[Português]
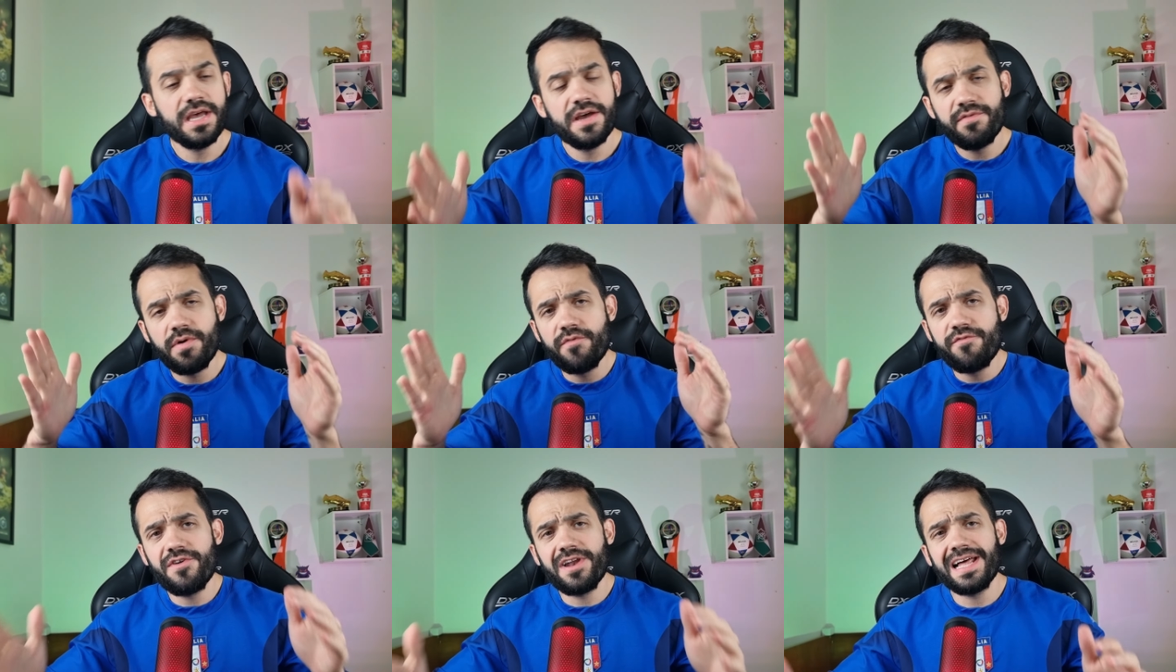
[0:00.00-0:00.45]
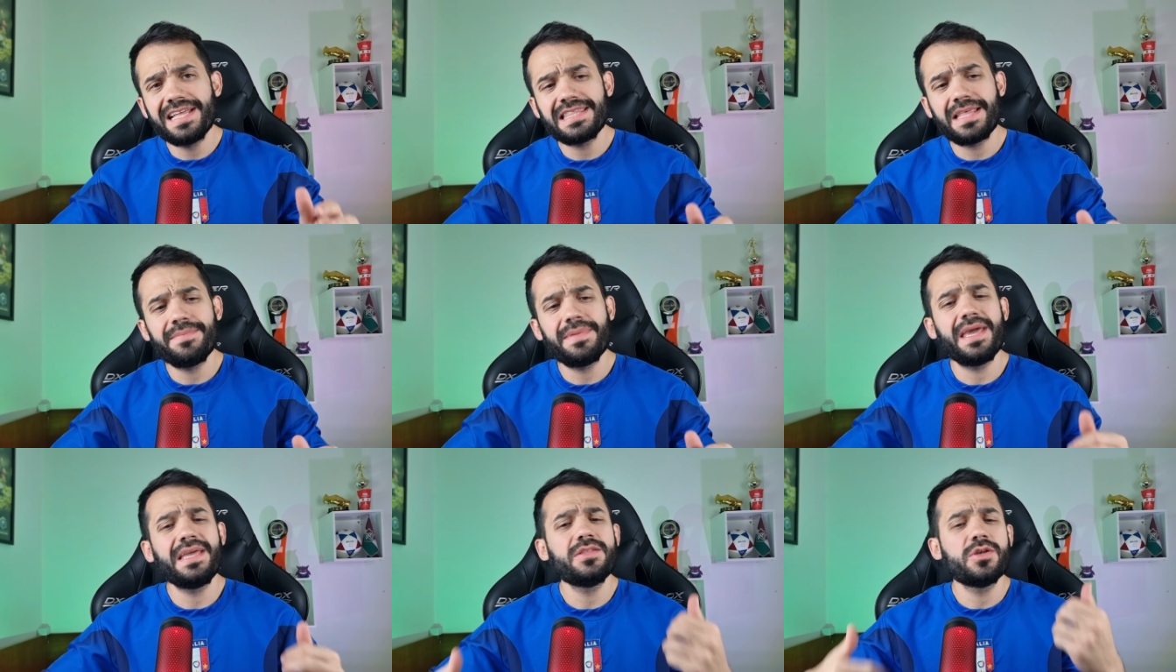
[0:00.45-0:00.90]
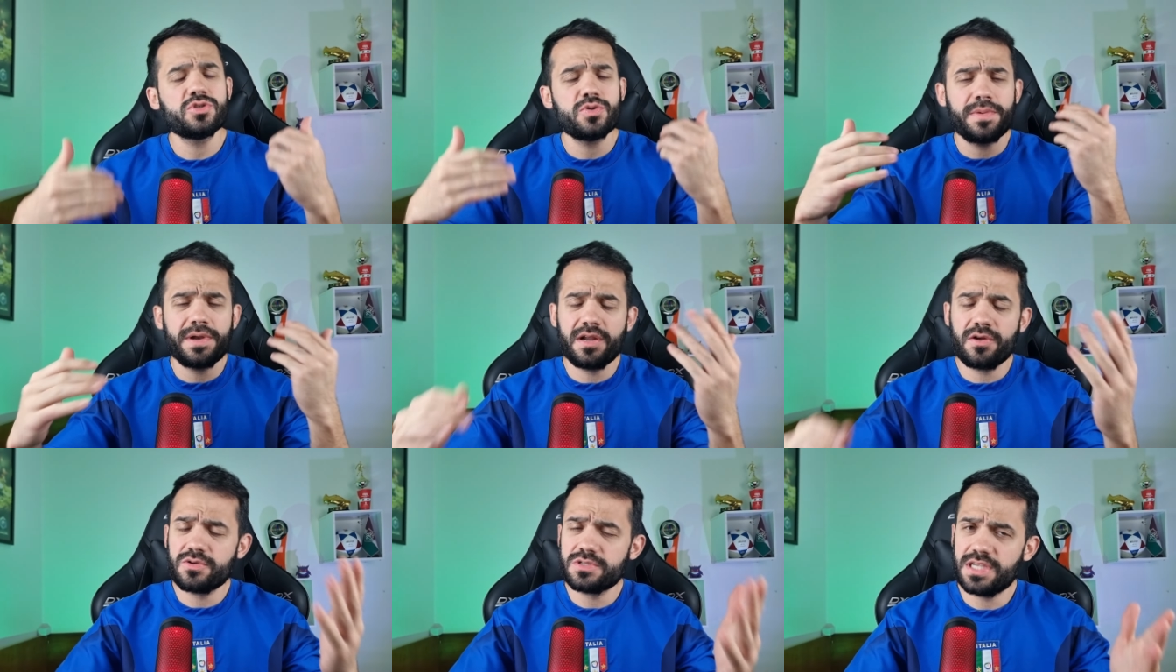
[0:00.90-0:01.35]
Vamos falar também ainda
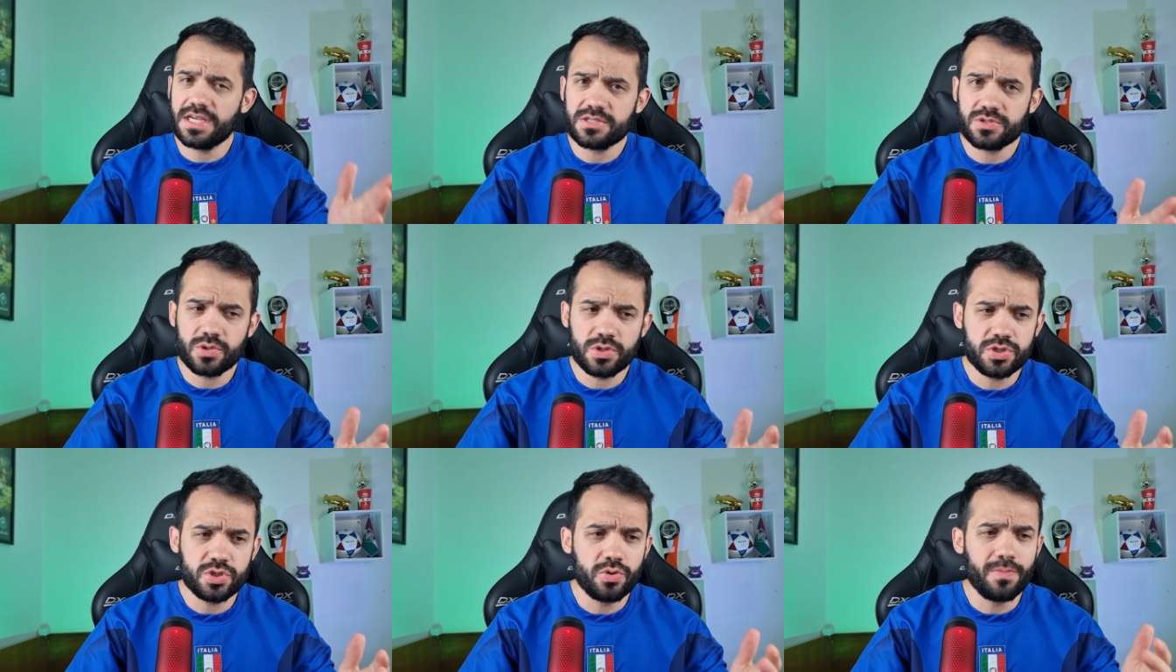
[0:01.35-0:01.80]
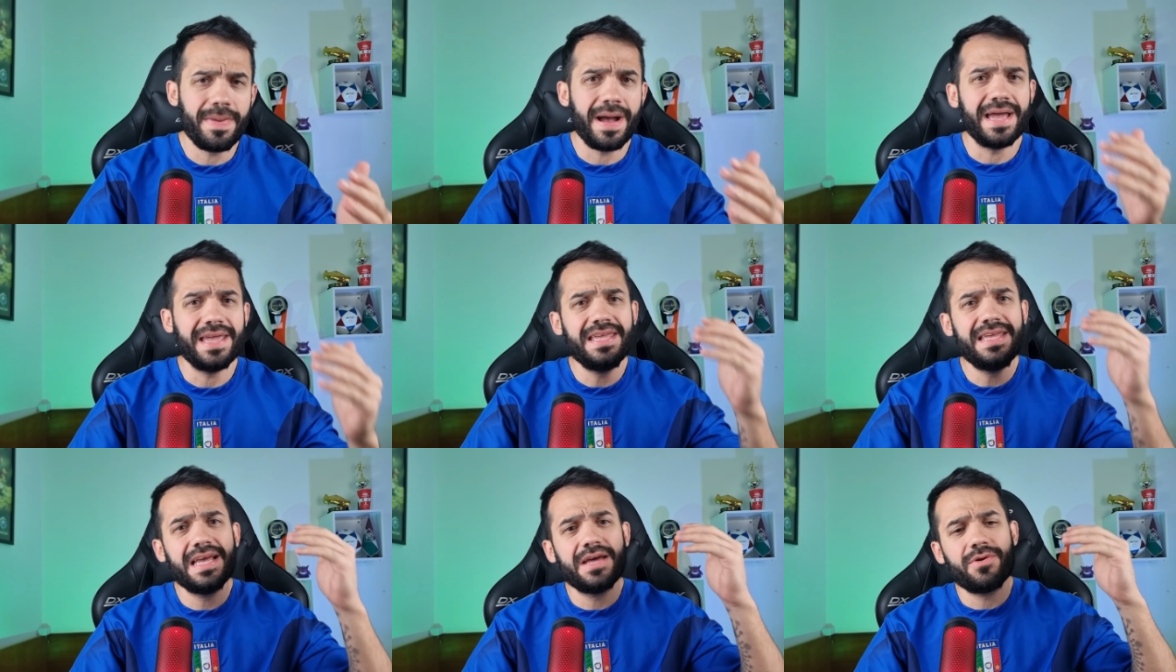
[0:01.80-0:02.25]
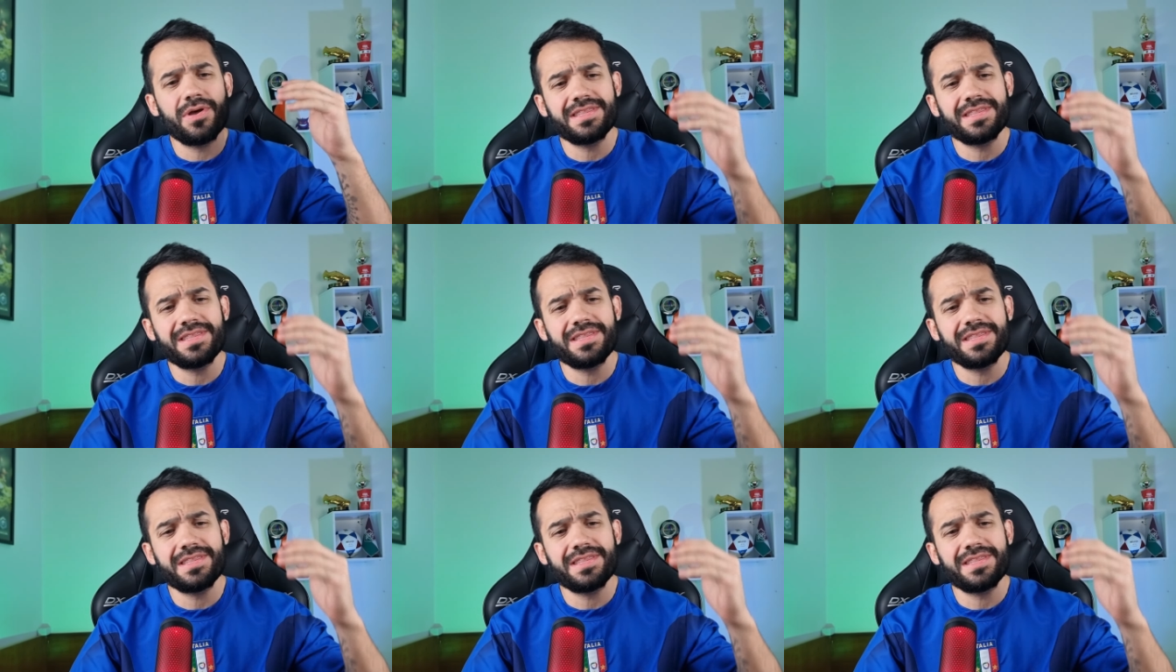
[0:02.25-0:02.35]
sobre negociações no Bahia,